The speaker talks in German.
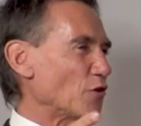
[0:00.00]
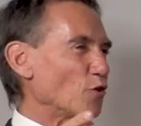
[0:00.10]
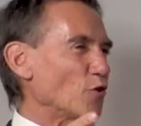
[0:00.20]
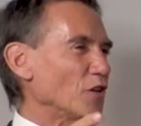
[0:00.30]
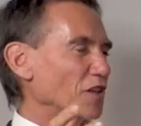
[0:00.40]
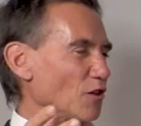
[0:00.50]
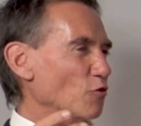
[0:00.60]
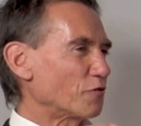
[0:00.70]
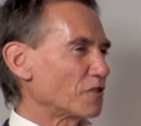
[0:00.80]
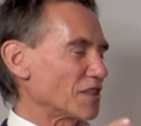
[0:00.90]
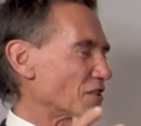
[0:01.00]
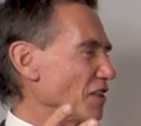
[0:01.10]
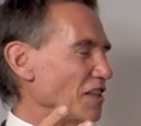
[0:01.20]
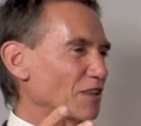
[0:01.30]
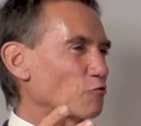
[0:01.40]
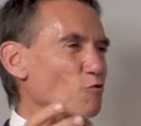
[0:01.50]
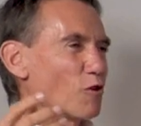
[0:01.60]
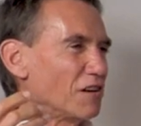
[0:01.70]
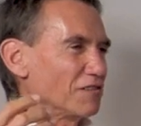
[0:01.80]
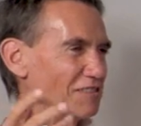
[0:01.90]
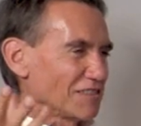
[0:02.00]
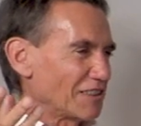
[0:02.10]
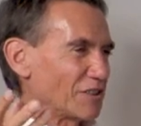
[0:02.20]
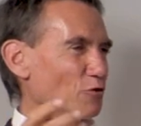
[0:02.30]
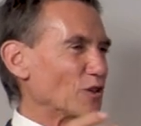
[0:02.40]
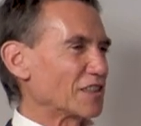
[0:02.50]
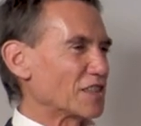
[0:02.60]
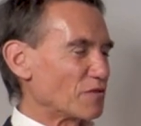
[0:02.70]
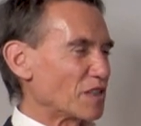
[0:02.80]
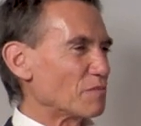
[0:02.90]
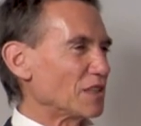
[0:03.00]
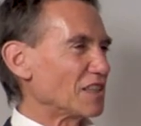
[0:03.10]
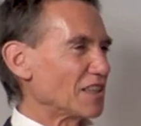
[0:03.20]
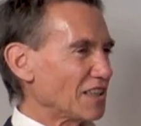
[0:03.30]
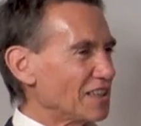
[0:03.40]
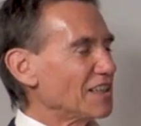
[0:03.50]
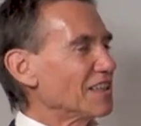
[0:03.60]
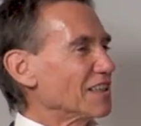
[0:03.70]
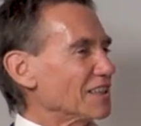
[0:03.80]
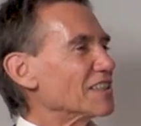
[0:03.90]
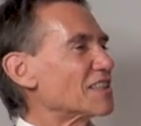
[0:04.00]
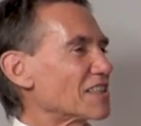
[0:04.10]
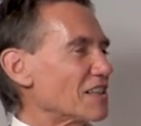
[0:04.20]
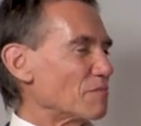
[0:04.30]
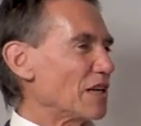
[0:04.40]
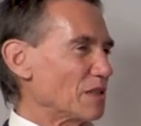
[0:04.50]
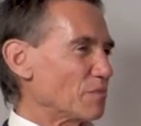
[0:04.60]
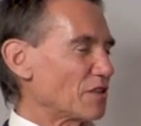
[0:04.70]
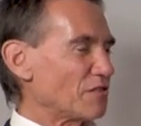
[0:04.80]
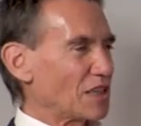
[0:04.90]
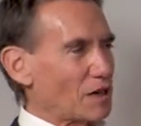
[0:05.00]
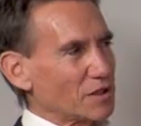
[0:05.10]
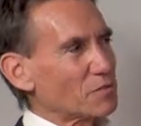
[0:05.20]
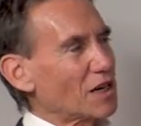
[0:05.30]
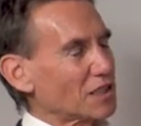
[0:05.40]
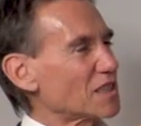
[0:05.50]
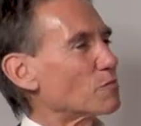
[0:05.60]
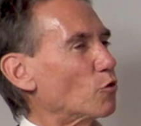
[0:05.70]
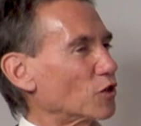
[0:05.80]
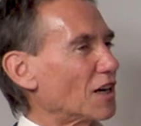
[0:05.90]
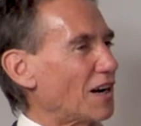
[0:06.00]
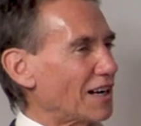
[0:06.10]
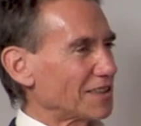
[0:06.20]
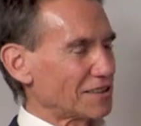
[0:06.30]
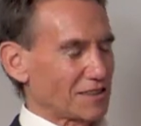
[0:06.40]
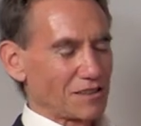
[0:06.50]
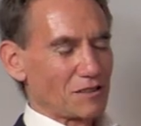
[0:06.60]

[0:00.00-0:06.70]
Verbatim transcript: die Höhe, die Luft, also die Natur, natürliches Vitamin D, das ähm, hält mich fit. Aber ich mache das moderat.